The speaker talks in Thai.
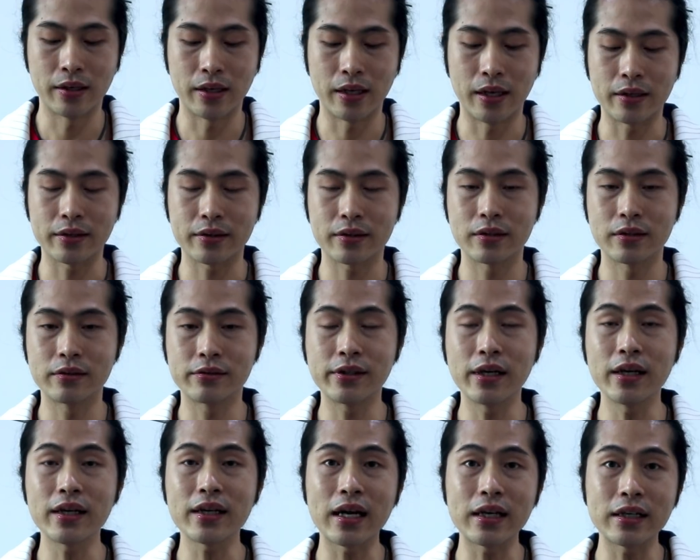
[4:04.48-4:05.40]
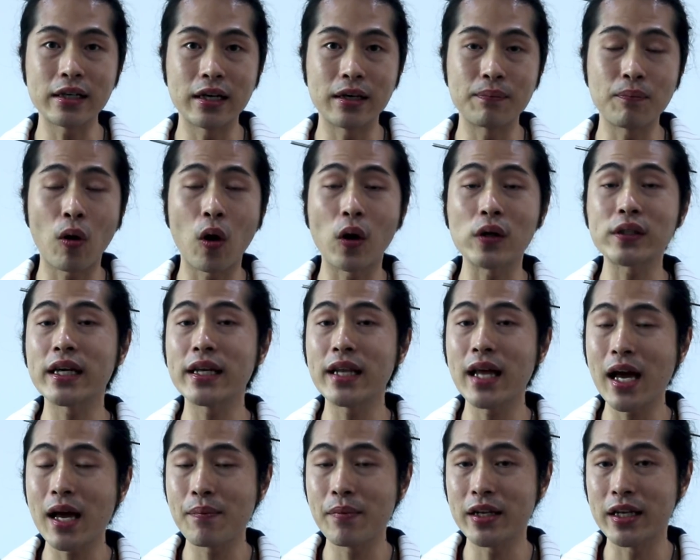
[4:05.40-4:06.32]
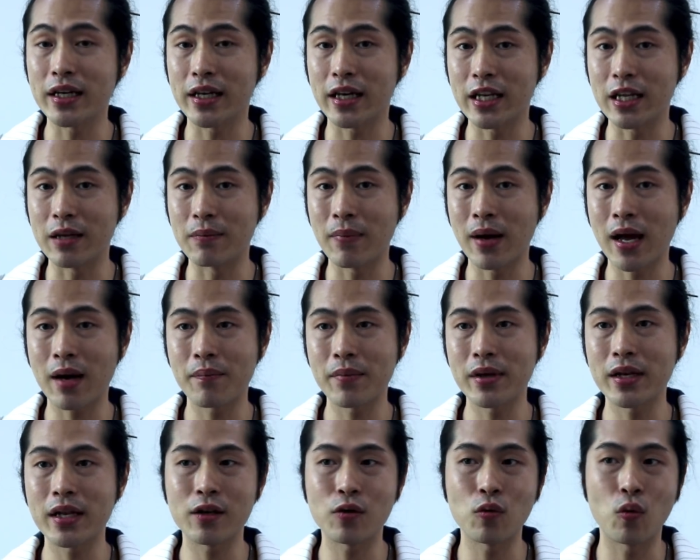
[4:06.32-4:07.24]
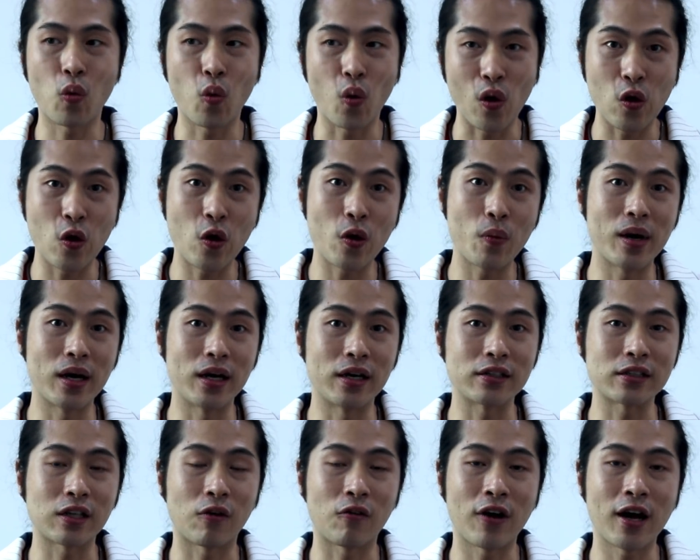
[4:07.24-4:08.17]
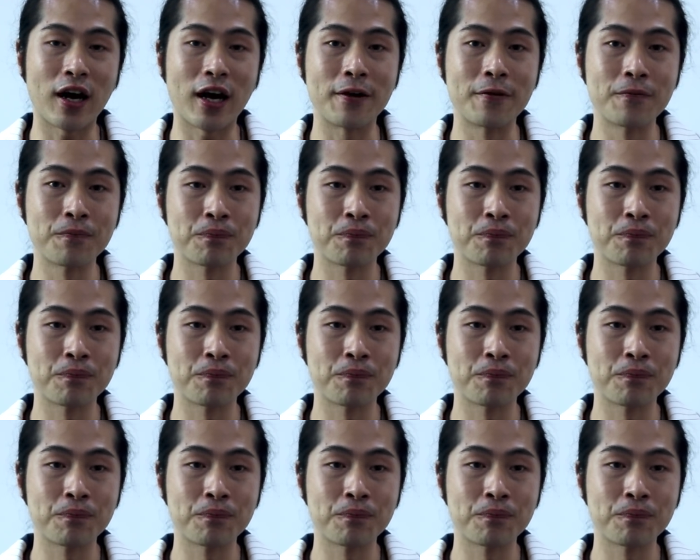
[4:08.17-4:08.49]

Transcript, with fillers: นะเรื่องการเงินพอใช้ได้ไม่ถึงกระดีมาก ไม่ได้ถูกหัวเลยเบอร์แต่ว่า